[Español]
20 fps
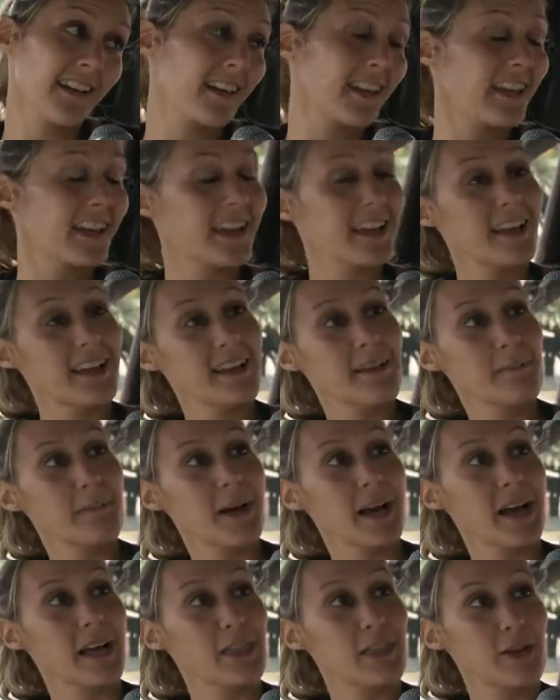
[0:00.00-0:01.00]
que en
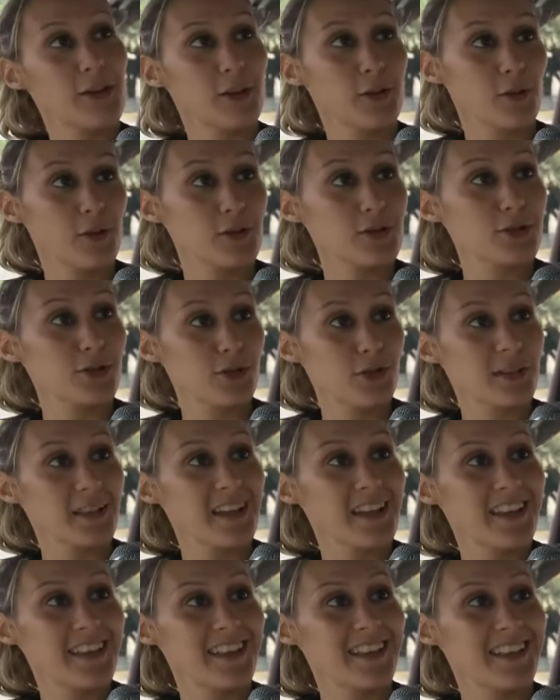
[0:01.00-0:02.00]
vacaciones y todo eso es de
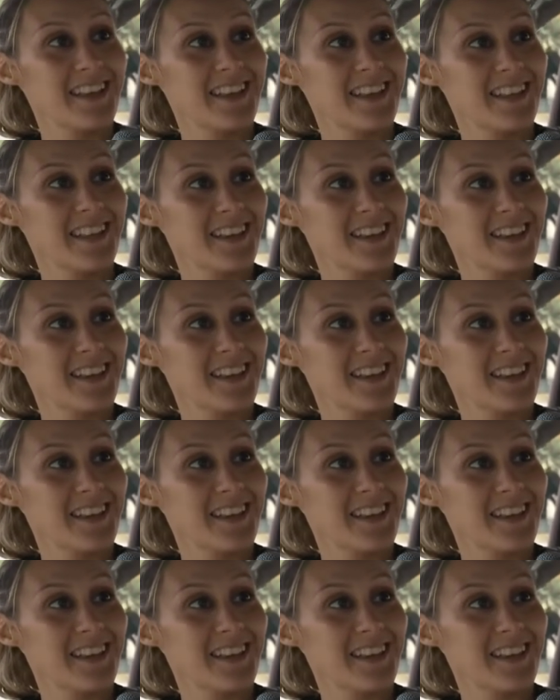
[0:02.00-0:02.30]
allí,